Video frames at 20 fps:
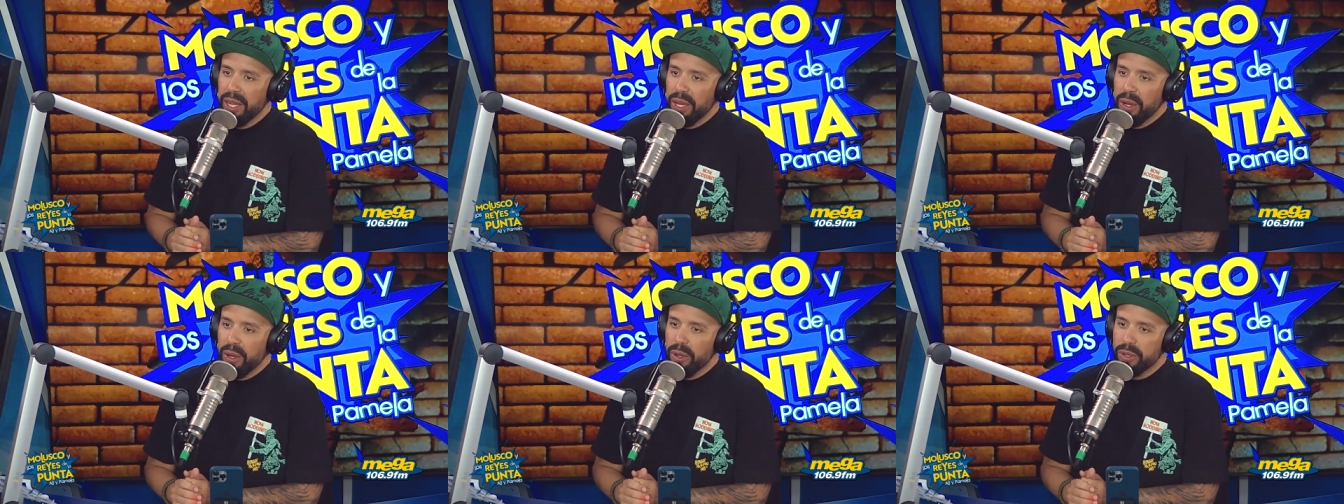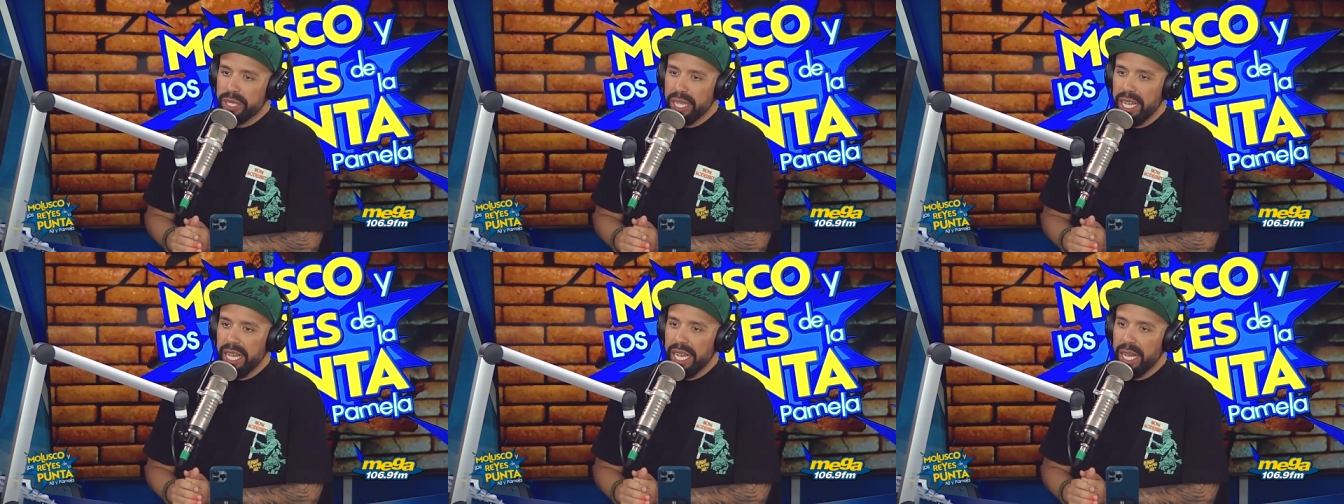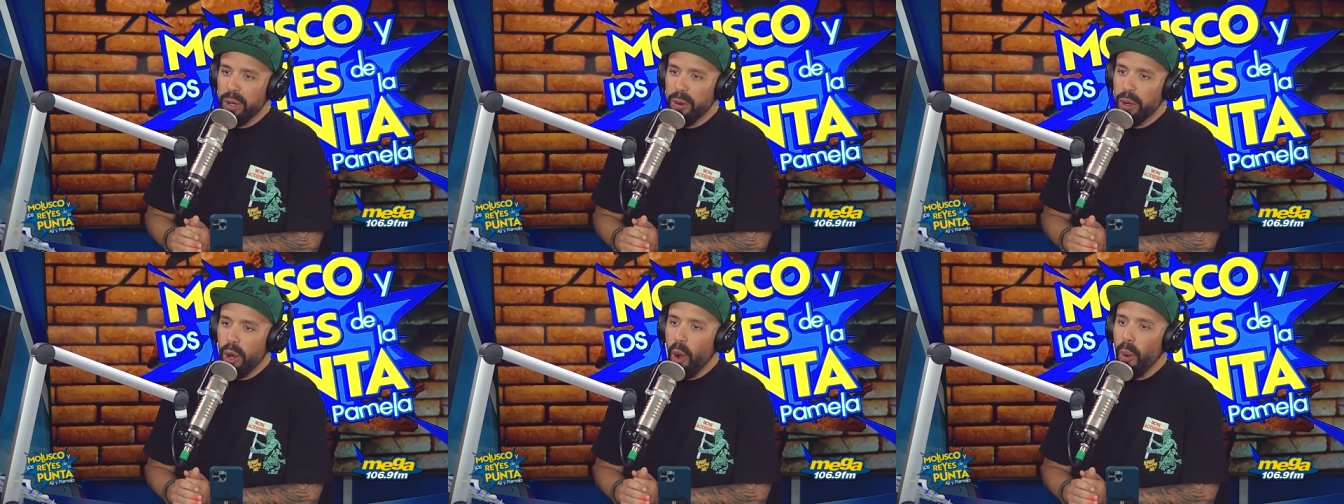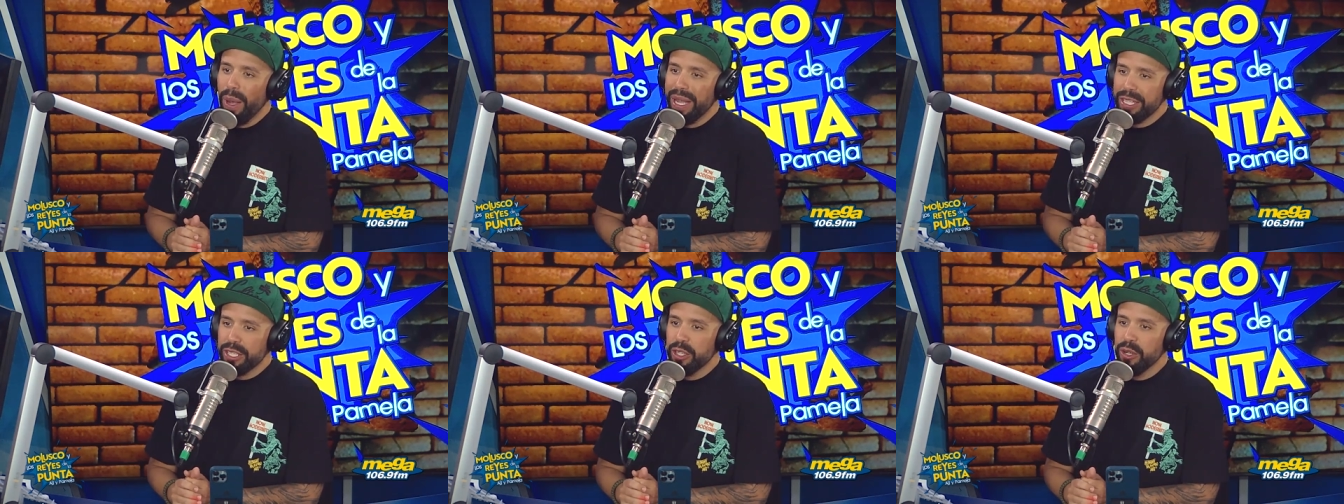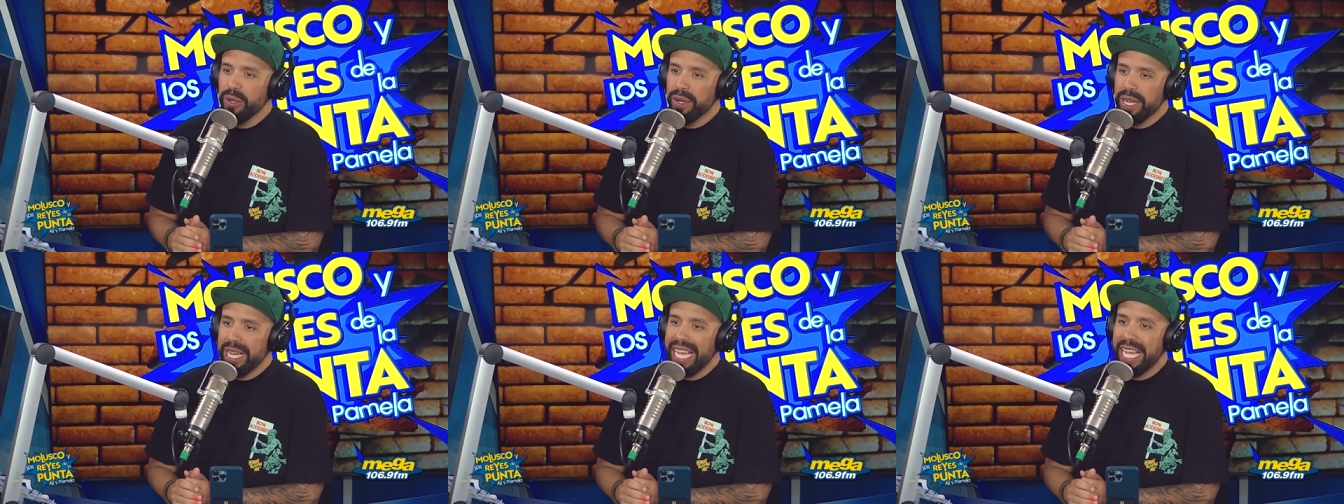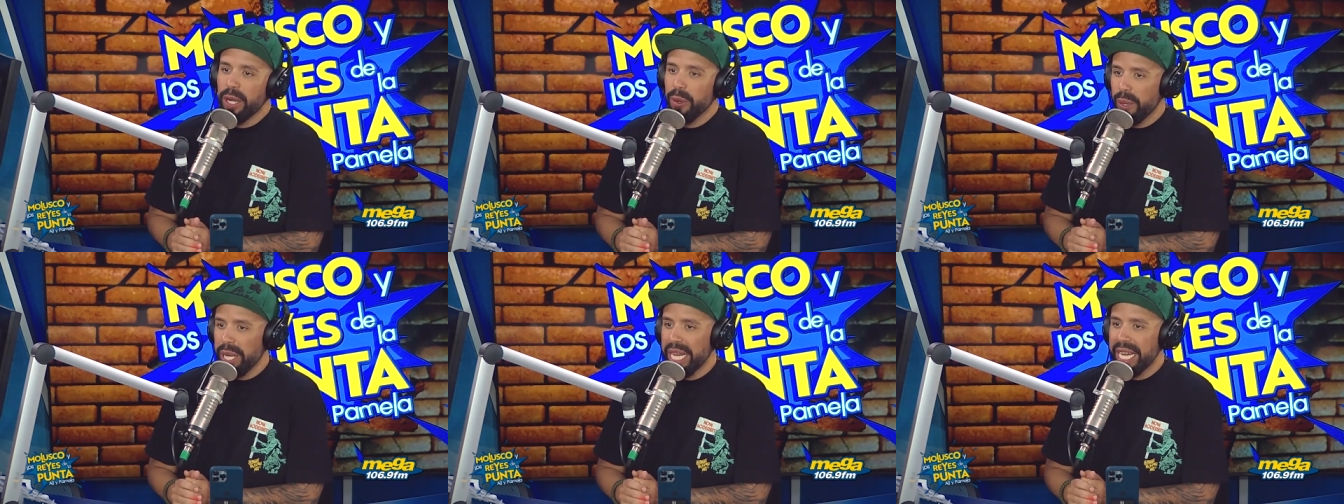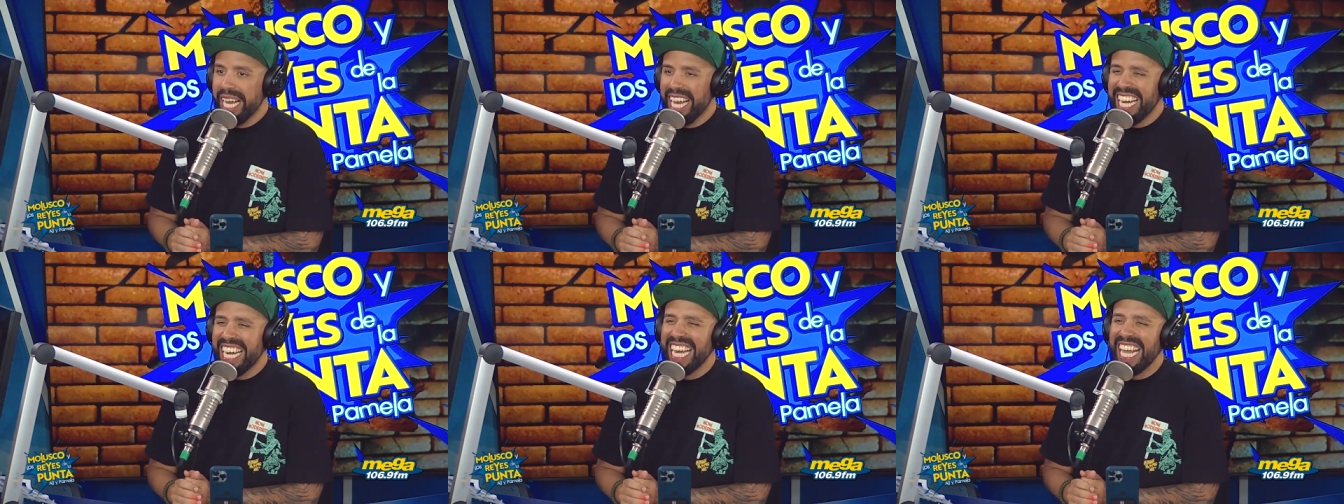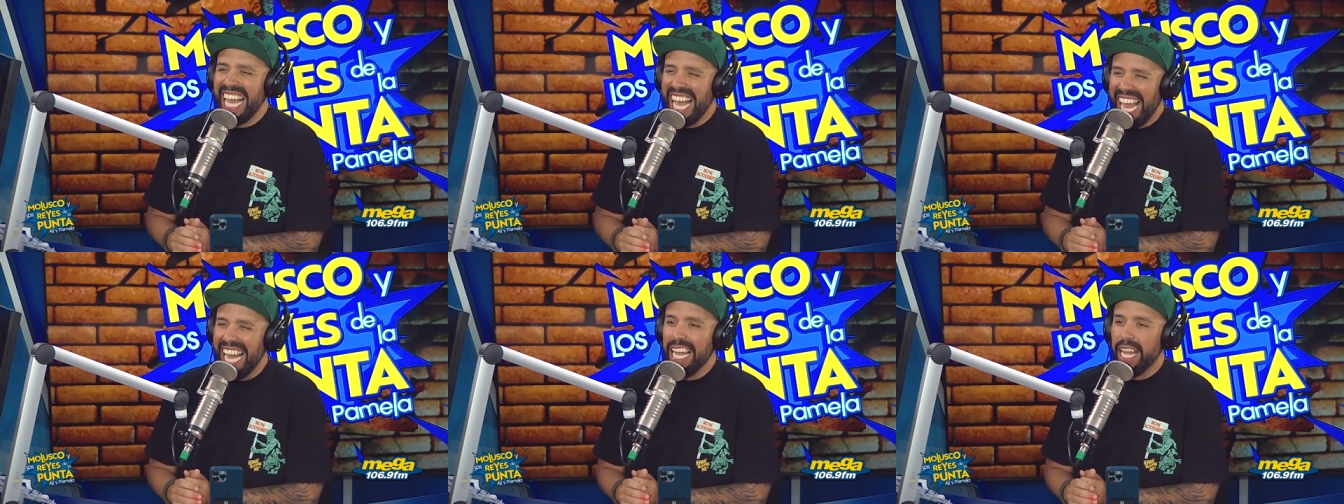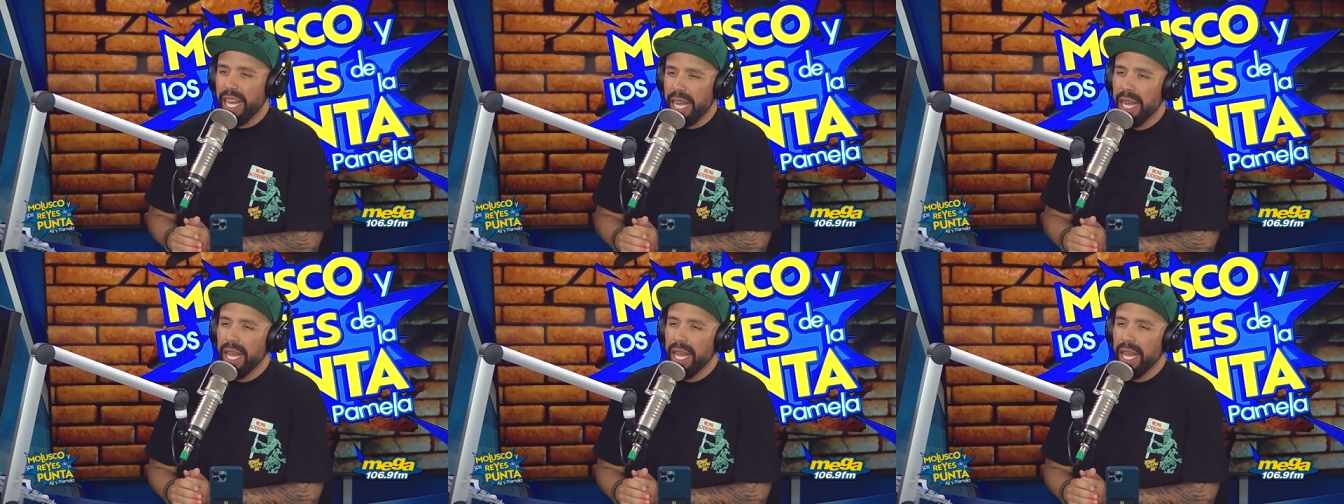o sea, es una ovación genuina, real.